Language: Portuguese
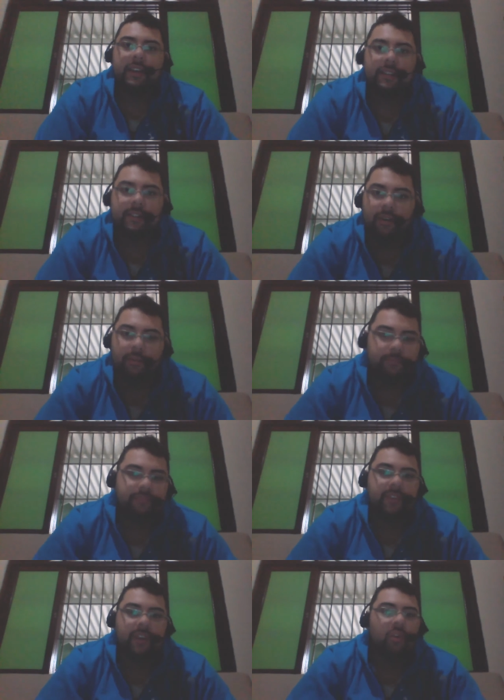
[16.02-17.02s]
Então,
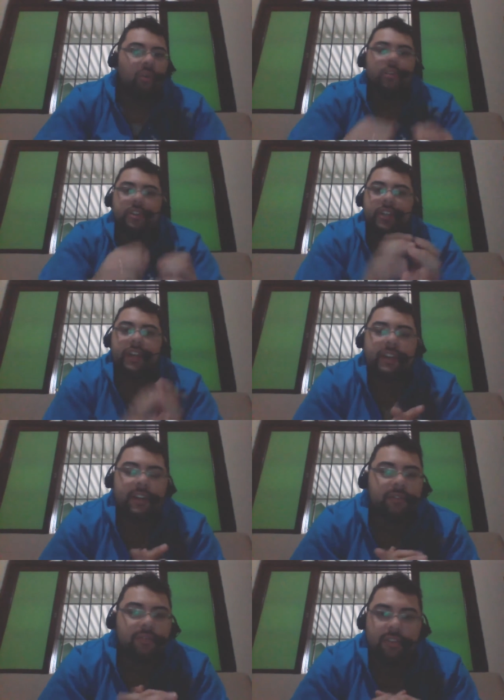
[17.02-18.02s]
hoje
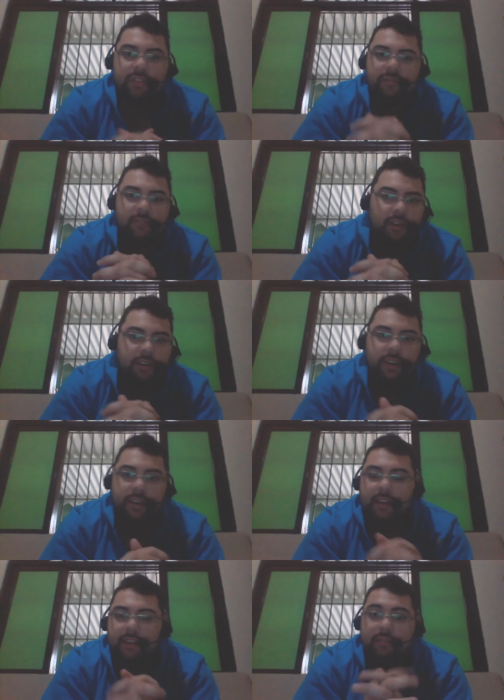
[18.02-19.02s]
no nosso
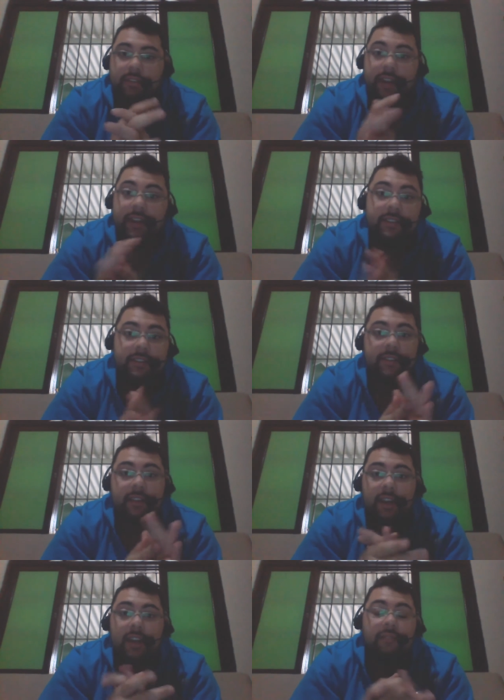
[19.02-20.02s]
vlog Canal
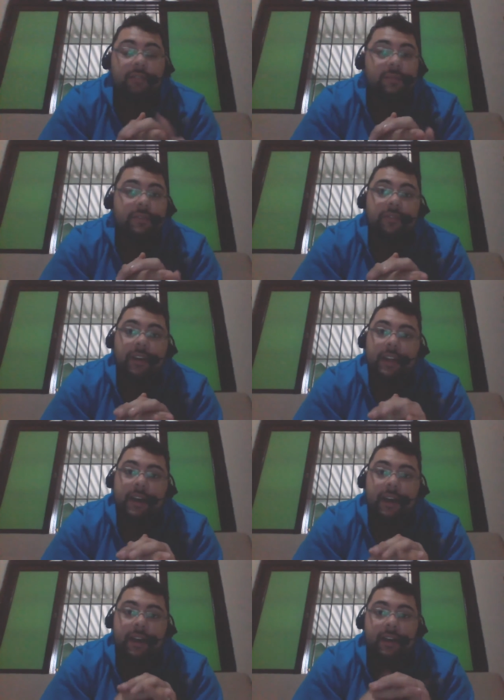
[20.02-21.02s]
3, vamos
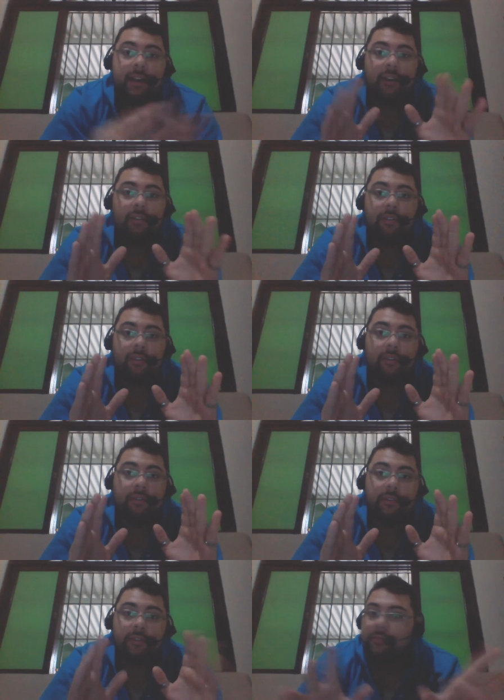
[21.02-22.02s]
falar
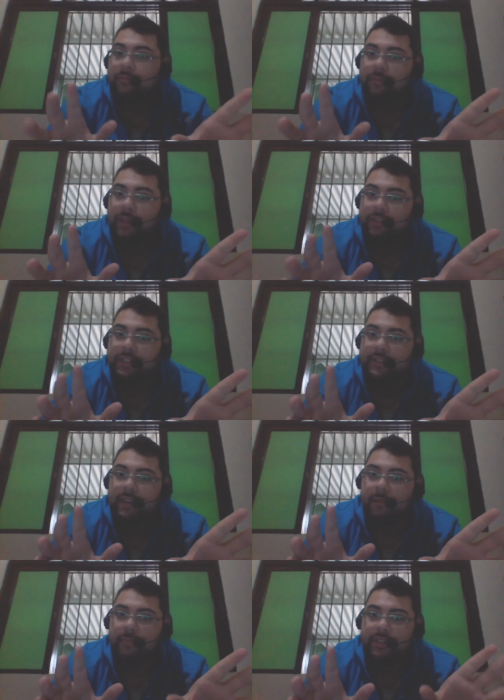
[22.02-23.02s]
uma
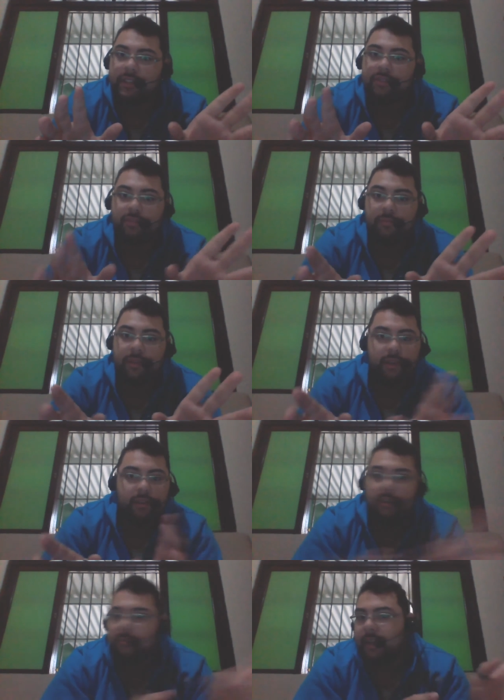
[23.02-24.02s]
notícia rapidinha
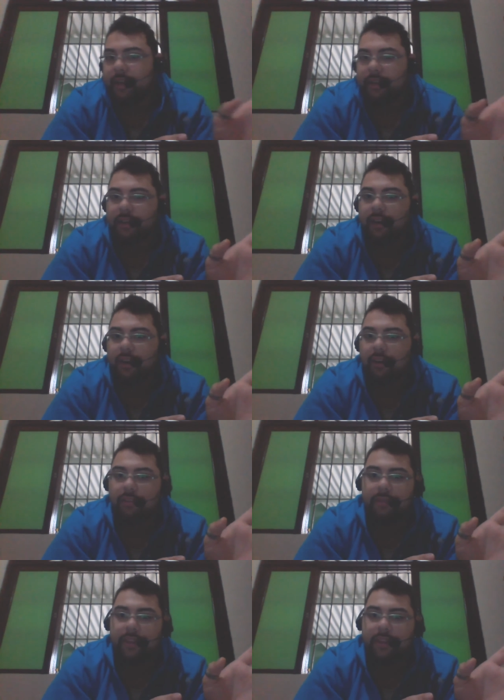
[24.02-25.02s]
sobre Homem-Aranha
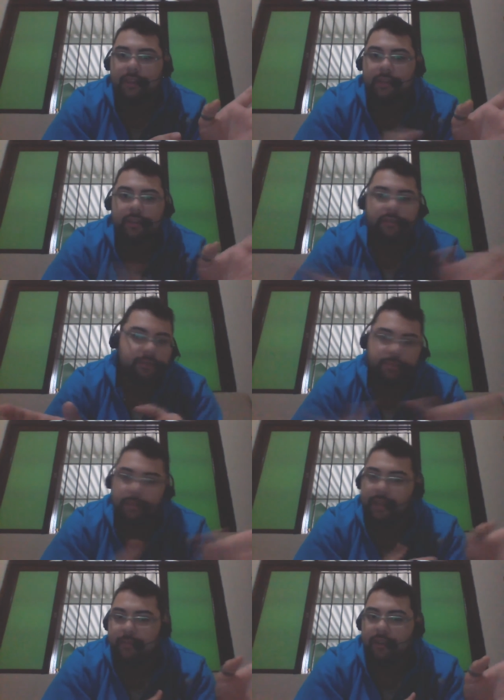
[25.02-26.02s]
Homecoming ou
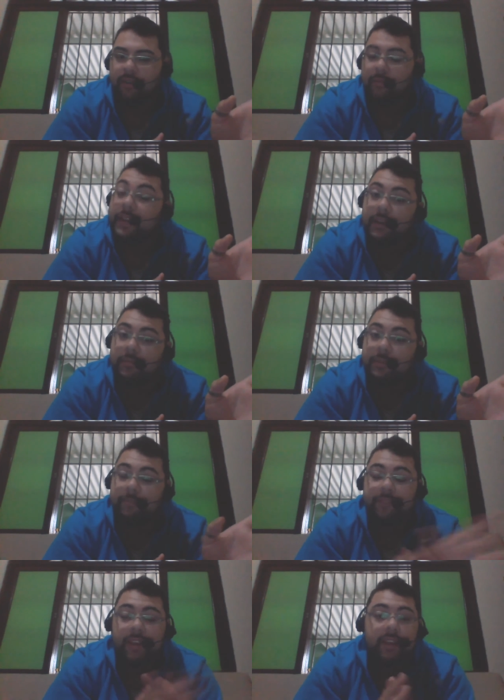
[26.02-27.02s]
Spider-Man
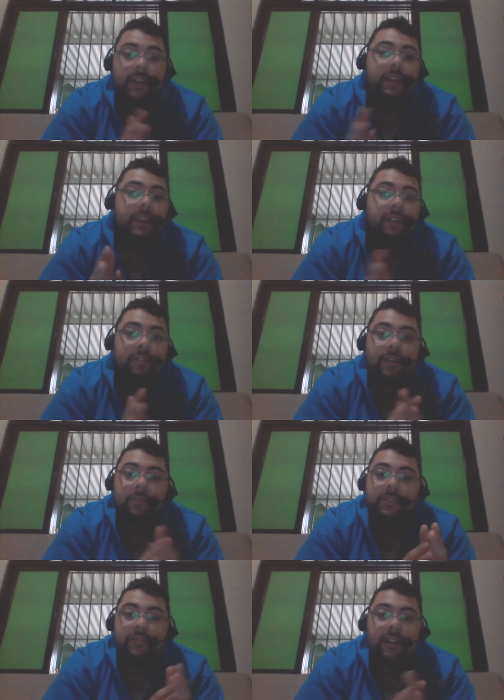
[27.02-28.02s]
Homecoming e
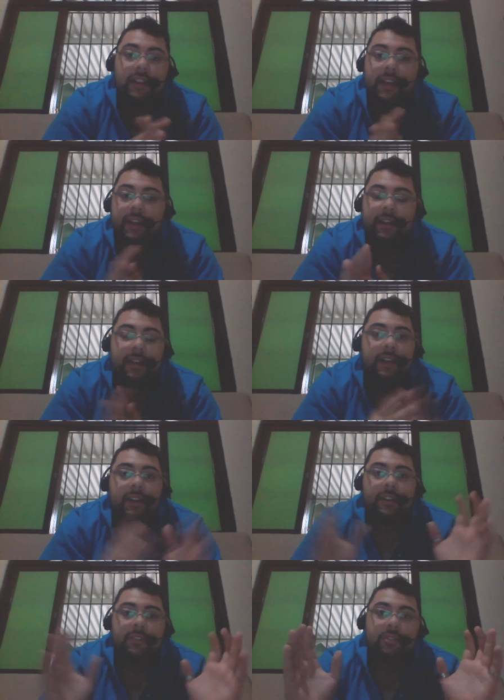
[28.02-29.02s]
vamos falar
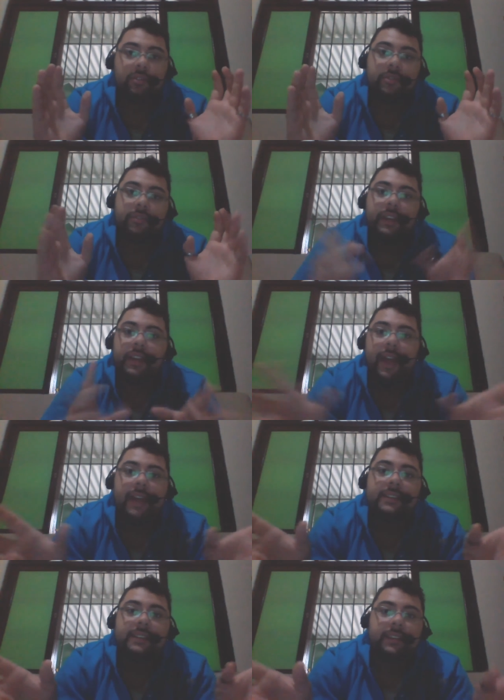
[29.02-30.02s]
sobre o que
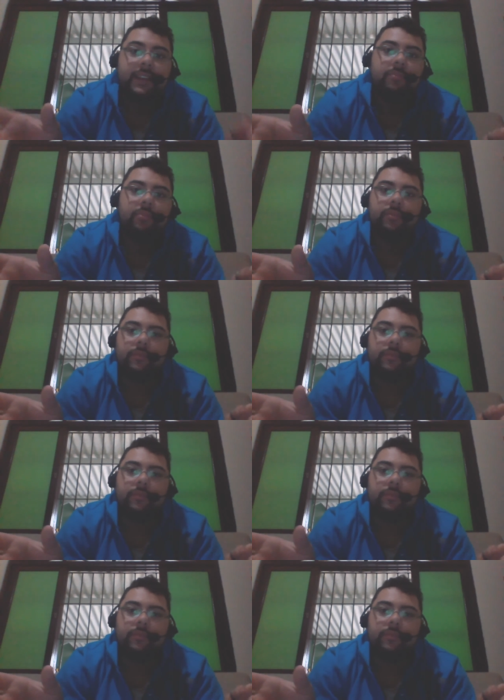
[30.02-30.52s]
é sebo.